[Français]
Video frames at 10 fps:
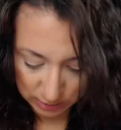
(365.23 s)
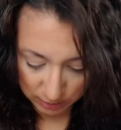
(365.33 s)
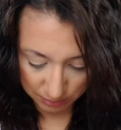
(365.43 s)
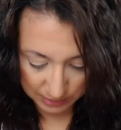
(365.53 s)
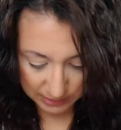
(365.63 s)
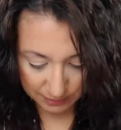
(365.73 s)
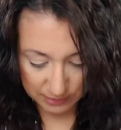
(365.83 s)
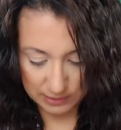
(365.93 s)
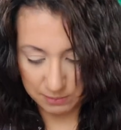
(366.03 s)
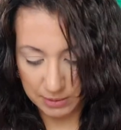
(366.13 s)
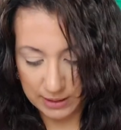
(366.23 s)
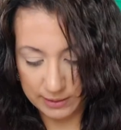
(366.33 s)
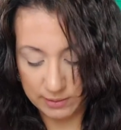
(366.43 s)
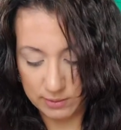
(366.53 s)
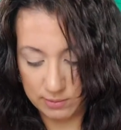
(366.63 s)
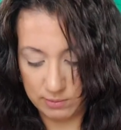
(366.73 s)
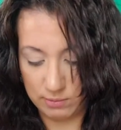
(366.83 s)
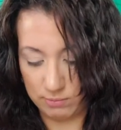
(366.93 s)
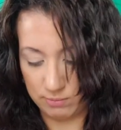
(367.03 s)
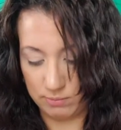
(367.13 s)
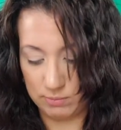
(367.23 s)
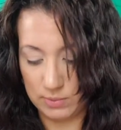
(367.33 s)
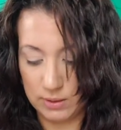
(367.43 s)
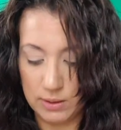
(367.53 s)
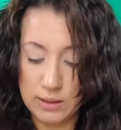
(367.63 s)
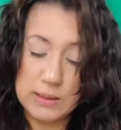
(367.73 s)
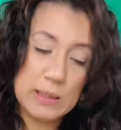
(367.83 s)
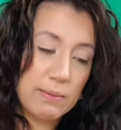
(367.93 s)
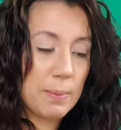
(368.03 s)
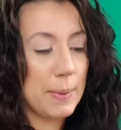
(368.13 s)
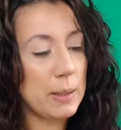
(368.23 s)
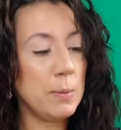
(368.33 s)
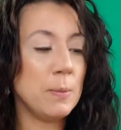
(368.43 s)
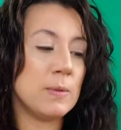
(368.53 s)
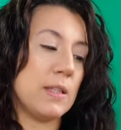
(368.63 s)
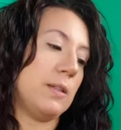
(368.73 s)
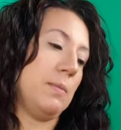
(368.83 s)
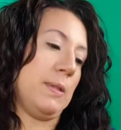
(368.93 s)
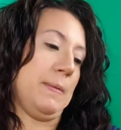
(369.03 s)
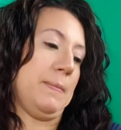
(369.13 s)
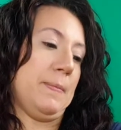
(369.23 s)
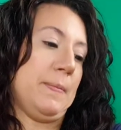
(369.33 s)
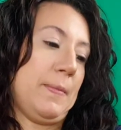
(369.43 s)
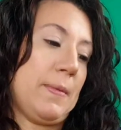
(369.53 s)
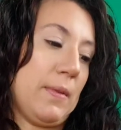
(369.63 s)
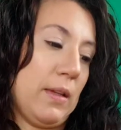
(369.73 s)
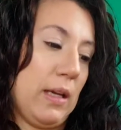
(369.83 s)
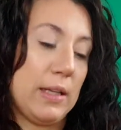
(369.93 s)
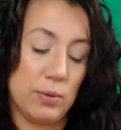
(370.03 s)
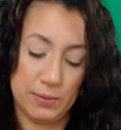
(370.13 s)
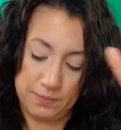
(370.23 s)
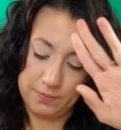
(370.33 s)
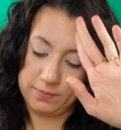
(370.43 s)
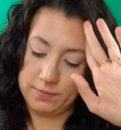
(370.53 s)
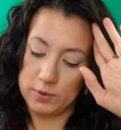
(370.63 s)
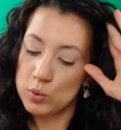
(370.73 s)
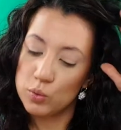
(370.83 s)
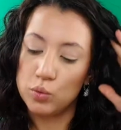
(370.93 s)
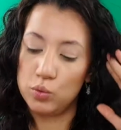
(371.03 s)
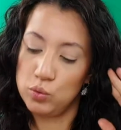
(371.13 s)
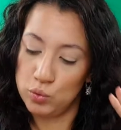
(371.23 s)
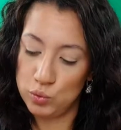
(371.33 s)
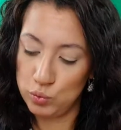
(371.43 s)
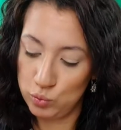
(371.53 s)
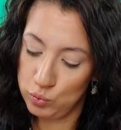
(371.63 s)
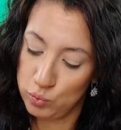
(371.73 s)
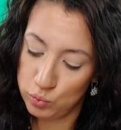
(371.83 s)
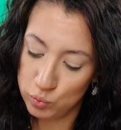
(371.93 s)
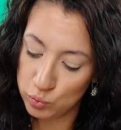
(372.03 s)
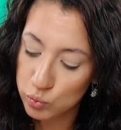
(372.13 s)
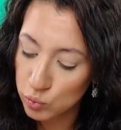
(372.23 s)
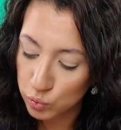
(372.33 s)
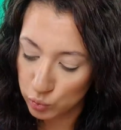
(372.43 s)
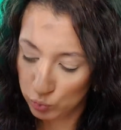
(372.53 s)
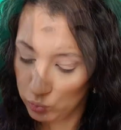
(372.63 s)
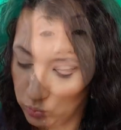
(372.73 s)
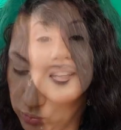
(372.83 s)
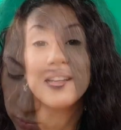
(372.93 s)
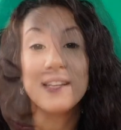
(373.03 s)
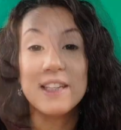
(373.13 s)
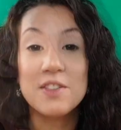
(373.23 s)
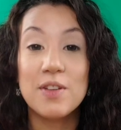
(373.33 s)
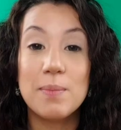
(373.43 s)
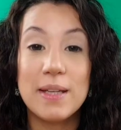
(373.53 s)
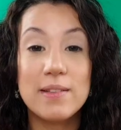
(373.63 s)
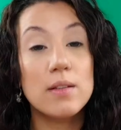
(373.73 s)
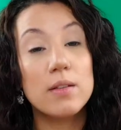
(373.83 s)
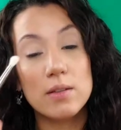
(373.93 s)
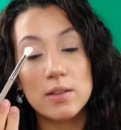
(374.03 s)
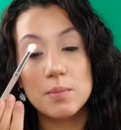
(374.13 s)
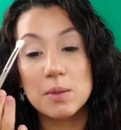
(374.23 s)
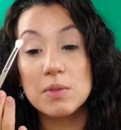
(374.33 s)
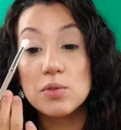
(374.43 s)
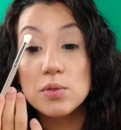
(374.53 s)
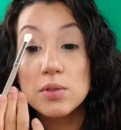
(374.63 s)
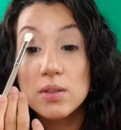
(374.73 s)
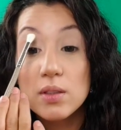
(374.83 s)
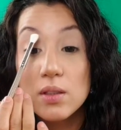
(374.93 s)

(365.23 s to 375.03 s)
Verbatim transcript: non, mais c'est une blague. Ça va pas commencer comme ça. Ah non. Non, non, non, non, non, non, non, non. Et je vais le mettre, comme d'habitude,